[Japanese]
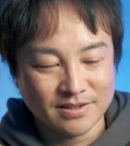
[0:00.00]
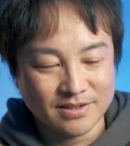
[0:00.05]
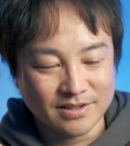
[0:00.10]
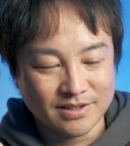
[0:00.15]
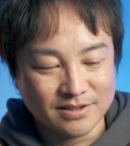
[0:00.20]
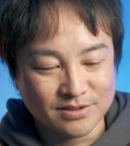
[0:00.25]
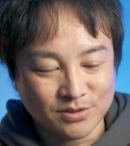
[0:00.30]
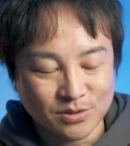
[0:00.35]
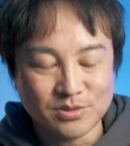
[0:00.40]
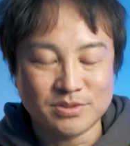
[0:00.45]

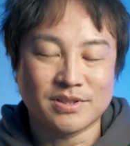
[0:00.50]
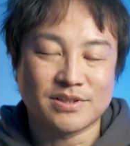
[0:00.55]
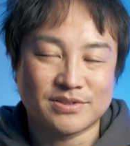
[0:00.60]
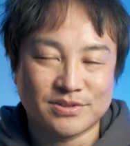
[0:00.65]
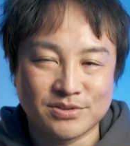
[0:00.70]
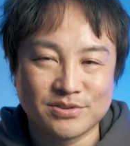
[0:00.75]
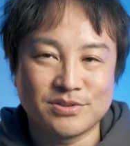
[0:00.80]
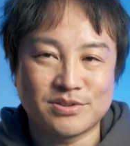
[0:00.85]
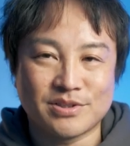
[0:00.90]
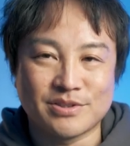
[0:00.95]
え操作
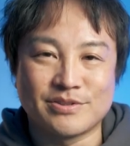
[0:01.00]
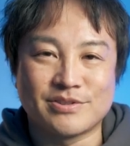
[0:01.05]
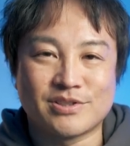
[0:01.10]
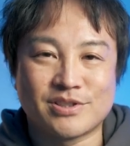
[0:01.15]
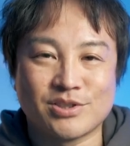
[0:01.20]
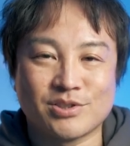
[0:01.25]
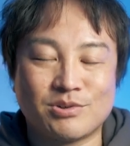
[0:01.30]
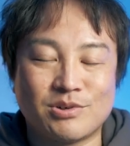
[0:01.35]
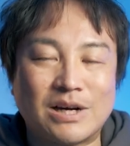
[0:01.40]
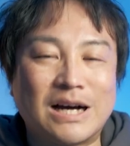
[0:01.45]
するっていう
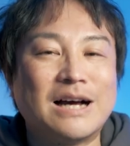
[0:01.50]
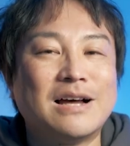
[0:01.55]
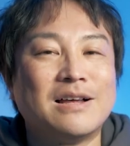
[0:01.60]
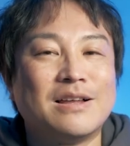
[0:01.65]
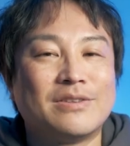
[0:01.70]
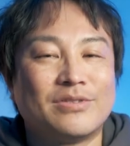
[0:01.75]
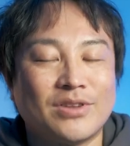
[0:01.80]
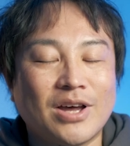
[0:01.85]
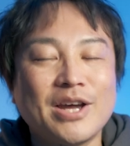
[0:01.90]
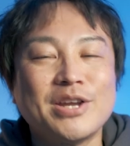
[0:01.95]
必要は
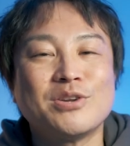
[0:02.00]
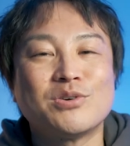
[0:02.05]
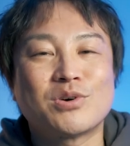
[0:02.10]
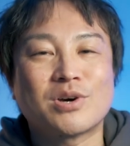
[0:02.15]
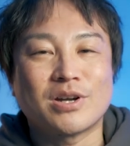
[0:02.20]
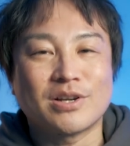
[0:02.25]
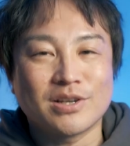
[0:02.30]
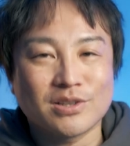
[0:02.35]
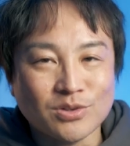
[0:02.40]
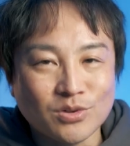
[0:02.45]
ないの
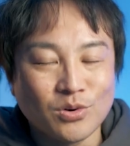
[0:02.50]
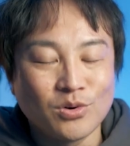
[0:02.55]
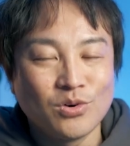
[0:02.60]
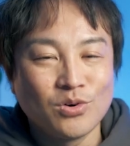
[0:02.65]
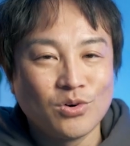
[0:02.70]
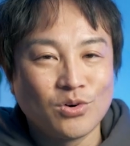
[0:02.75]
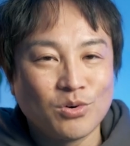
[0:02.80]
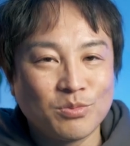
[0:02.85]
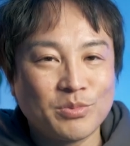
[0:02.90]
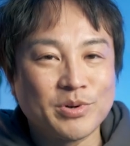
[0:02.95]
かなと
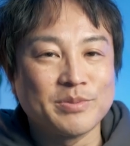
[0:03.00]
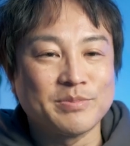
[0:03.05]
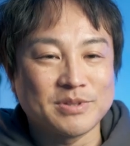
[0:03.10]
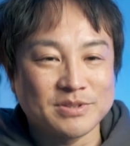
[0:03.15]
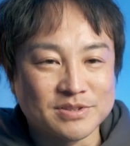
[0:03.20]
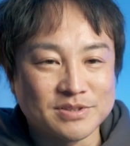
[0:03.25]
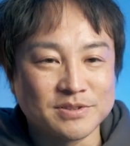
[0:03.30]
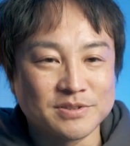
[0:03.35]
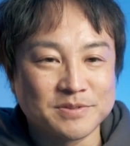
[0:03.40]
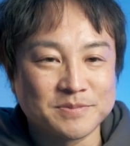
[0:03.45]
思い
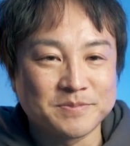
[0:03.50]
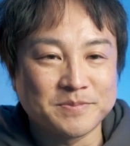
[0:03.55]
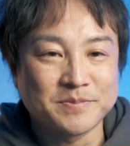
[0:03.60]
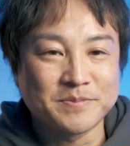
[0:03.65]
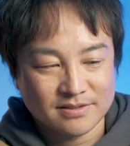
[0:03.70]
ます